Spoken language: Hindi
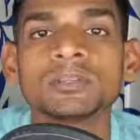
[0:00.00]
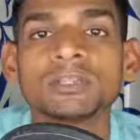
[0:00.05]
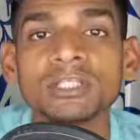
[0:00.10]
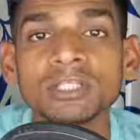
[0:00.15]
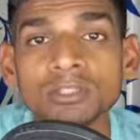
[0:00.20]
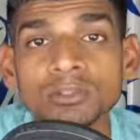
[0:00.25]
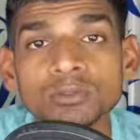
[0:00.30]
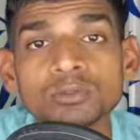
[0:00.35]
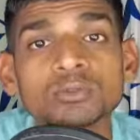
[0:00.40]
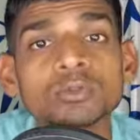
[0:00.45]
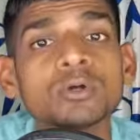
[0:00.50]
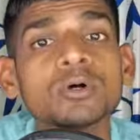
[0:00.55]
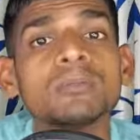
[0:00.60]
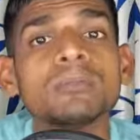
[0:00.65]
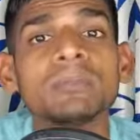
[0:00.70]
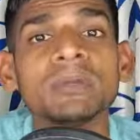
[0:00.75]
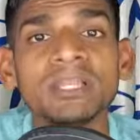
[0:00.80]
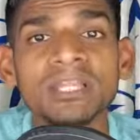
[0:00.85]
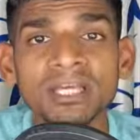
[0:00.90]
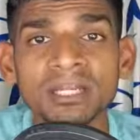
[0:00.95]
300
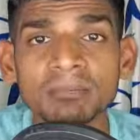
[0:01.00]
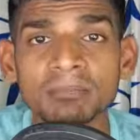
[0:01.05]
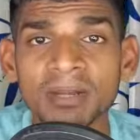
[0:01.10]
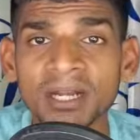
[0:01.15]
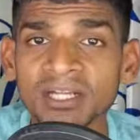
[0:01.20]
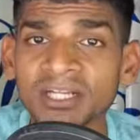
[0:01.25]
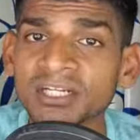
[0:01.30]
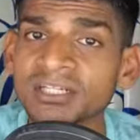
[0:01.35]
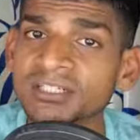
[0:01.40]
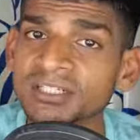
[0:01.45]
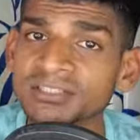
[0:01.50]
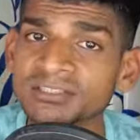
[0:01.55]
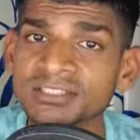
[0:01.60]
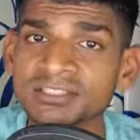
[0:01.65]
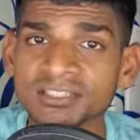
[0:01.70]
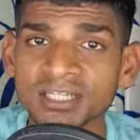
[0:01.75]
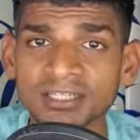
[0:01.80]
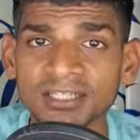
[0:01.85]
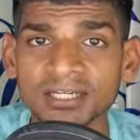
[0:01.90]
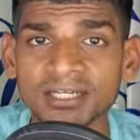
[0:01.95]
मिलियन मैट्रिक टन से
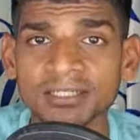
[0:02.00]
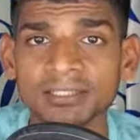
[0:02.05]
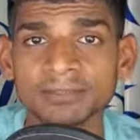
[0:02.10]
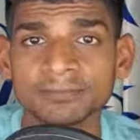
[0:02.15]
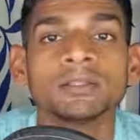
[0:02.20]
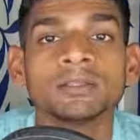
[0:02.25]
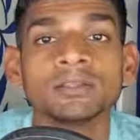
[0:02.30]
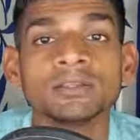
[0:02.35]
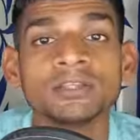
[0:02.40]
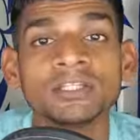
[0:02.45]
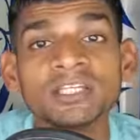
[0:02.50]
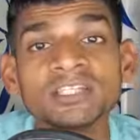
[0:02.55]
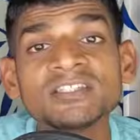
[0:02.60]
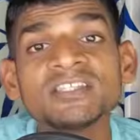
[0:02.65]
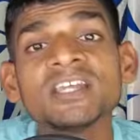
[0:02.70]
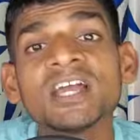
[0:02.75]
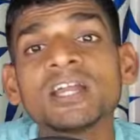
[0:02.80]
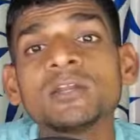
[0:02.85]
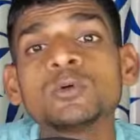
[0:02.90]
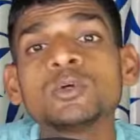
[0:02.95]
ज्यादा है
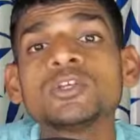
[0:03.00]
देसी आलू